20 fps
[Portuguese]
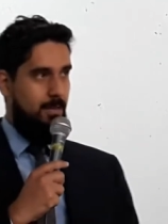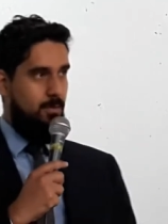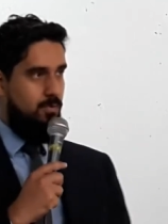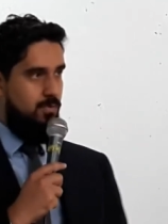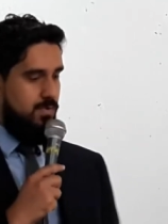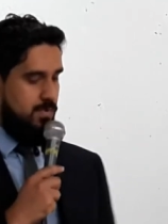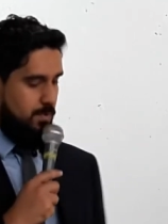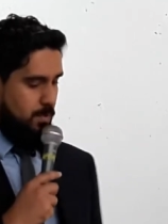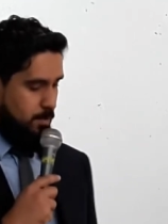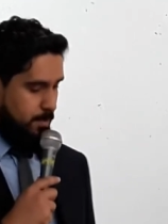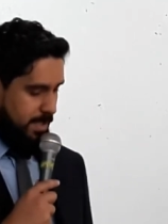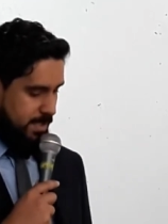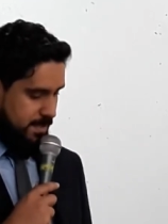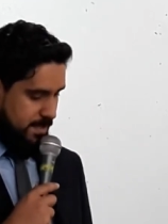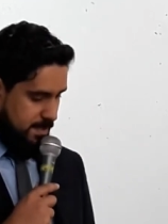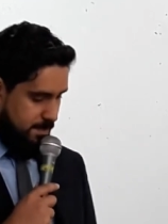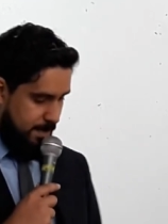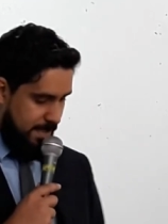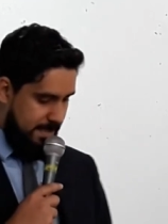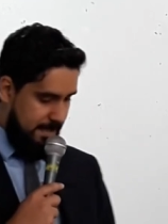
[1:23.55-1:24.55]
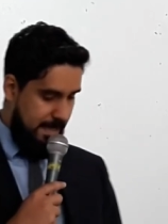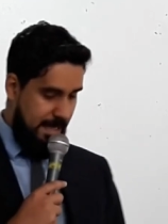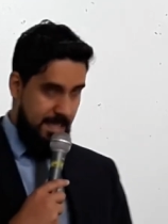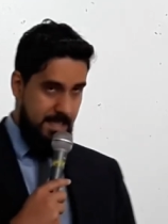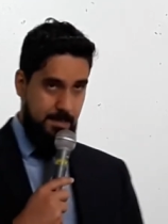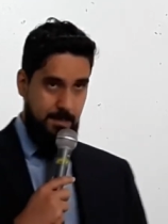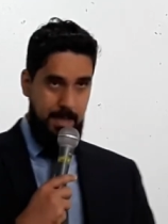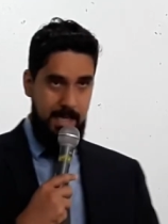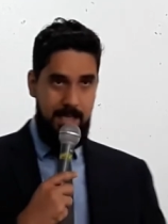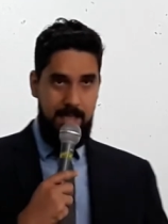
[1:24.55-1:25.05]
alguns momentos
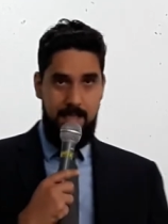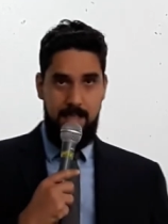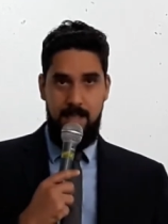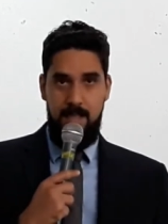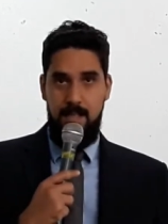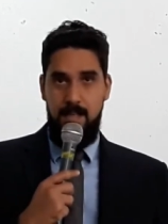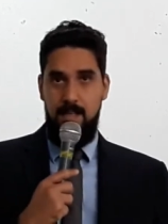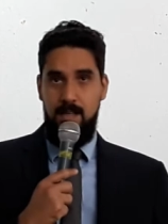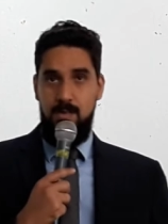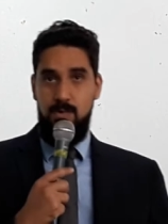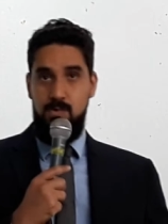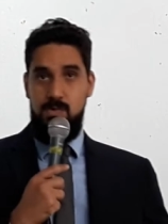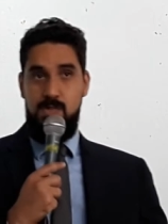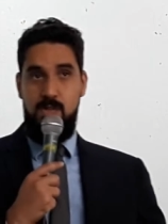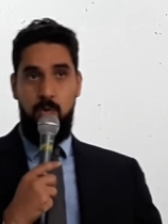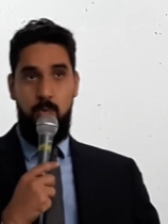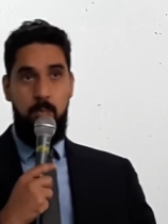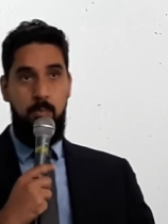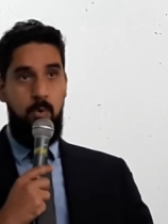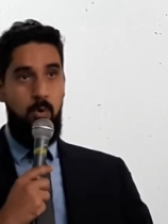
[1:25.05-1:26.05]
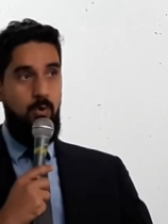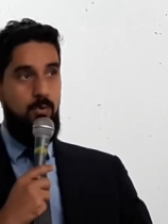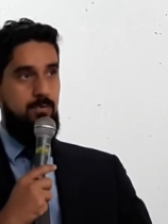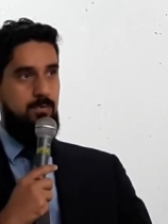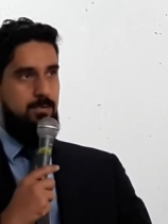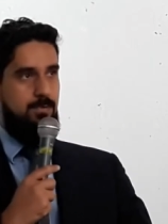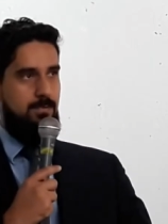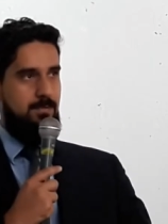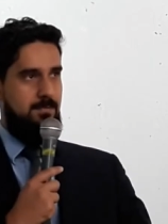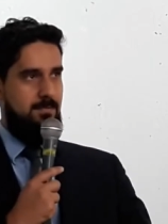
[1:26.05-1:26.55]
especiais para o seu
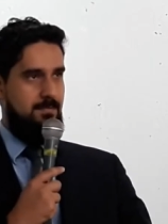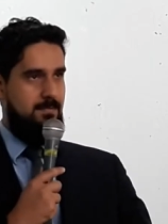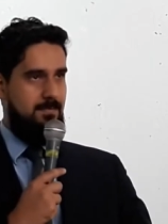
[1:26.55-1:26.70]
povo,